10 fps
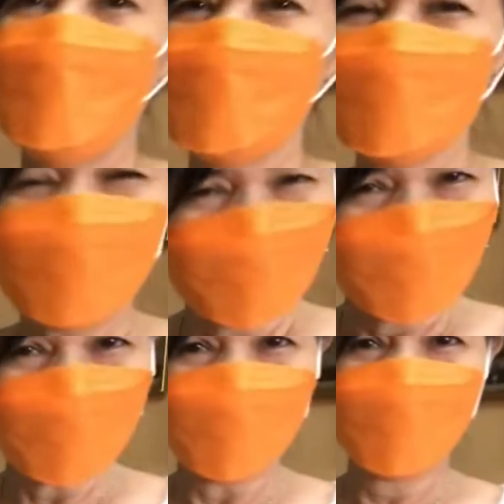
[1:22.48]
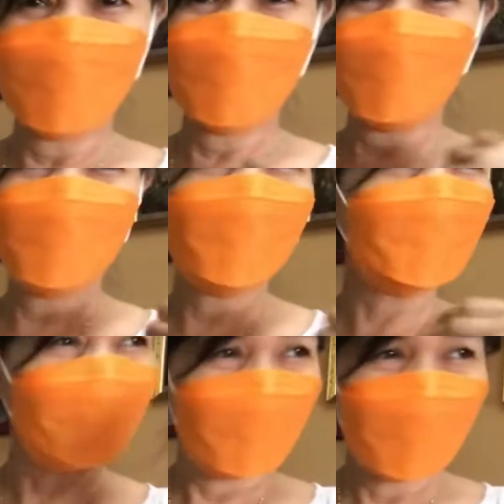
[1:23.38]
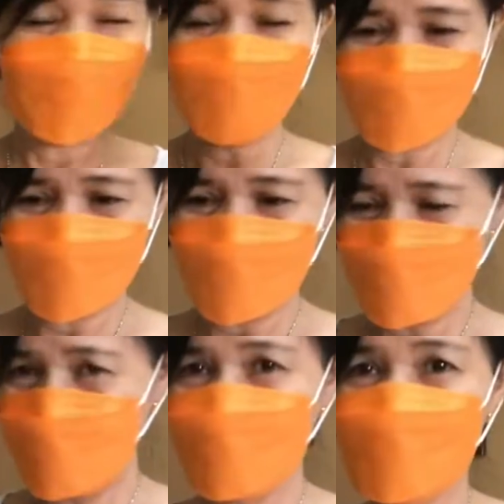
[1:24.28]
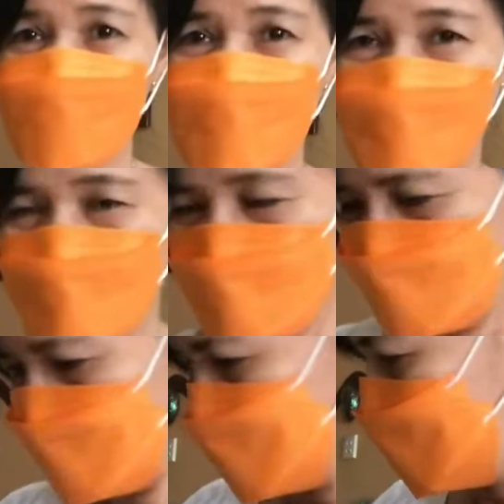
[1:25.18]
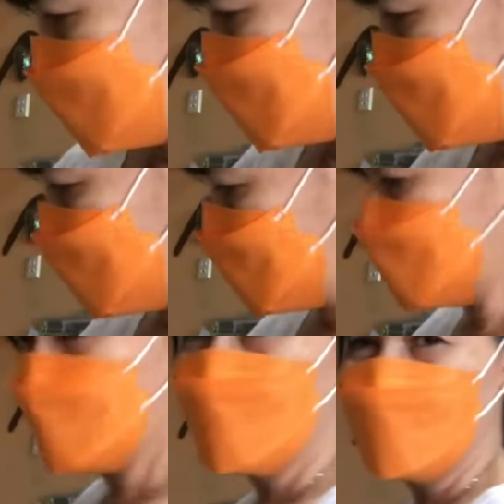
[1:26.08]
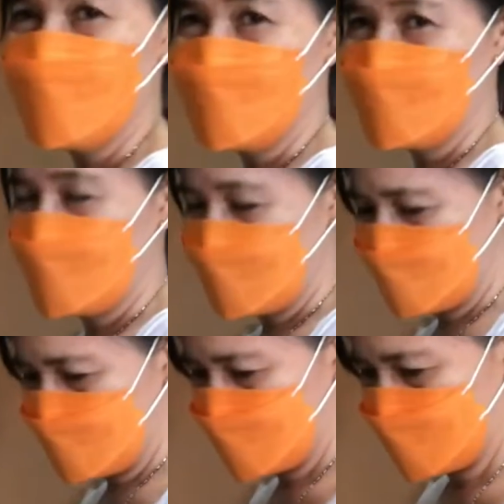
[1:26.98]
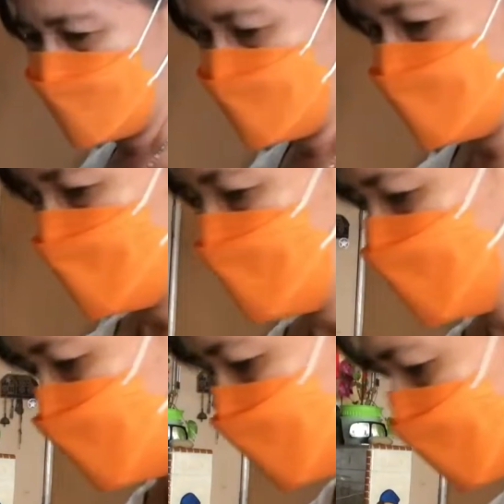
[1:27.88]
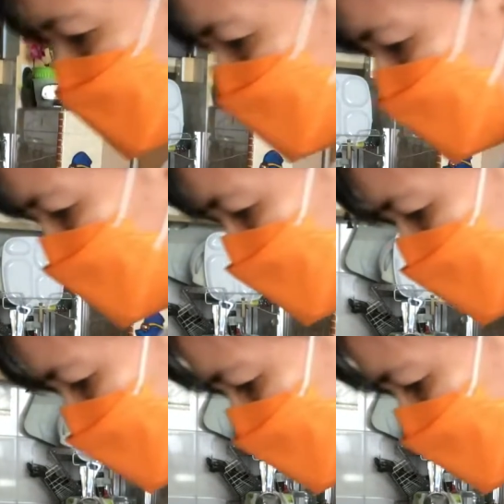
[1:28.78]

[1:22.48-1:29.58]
Ang init talaga guys. Init sa labas. Filipino uh, ah,